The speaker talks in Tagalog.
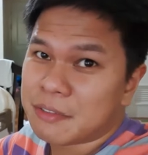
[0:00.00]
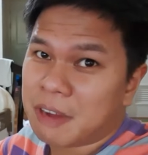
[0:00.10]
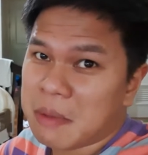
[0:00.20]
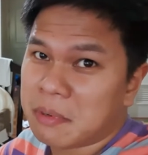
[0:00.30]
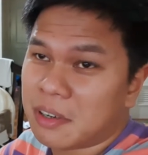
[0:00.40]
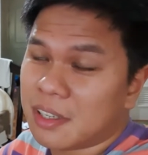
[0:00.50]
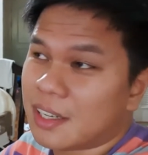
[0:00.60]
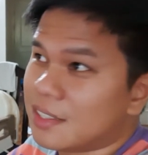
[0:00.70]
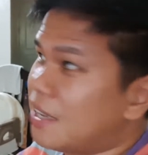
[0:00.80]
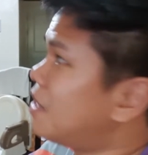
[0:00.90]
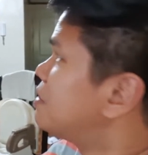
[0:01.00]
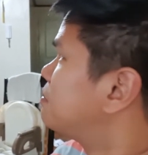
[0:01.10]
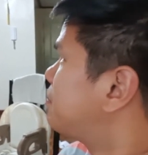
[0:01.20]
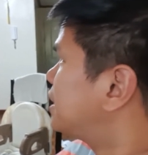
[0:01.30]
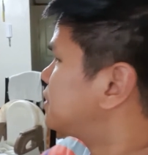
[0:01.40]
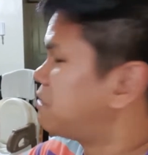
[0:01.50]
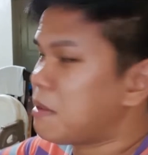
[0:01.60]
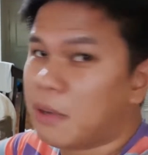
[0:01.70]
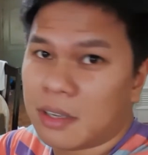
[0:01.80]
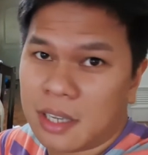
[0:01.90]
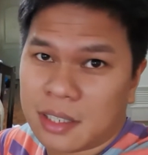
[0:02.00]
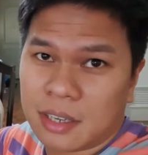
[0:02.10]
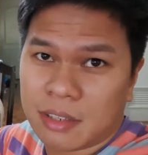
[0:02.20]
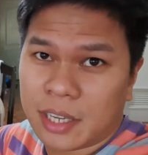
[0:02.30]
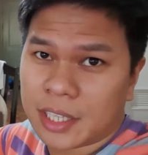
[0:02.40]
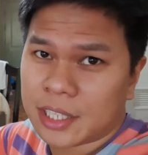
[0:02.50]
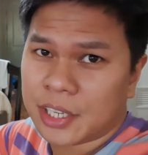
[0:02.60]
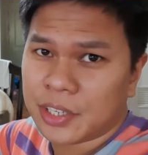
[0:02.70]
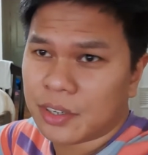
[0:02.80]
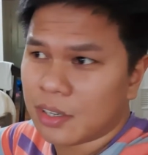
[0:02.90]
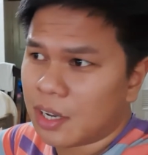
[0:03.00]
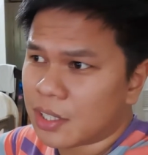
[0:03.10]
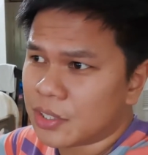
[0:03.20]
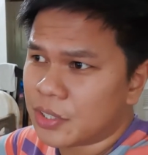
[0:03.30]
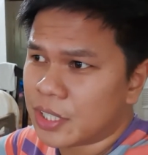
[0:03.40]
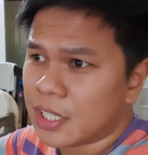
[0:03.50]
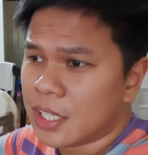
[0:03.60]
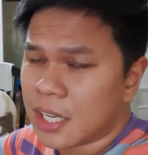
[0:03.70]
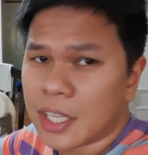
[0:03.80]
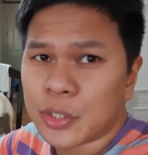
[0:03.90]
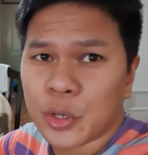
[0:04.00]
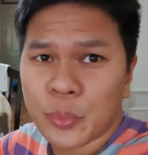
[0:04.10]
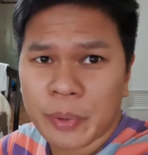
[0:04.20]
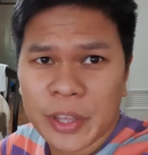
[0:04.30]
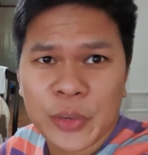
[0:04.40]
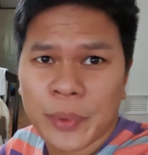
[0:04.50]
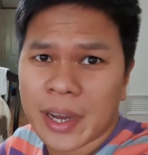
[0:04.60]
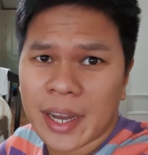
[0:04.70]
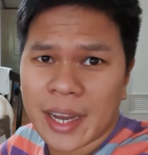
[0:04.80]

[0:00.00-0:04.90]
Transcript: 5 o'clock na. Past 5 o'clock na. Nakikita niyo yung clock doon and tulog pa rin yung mga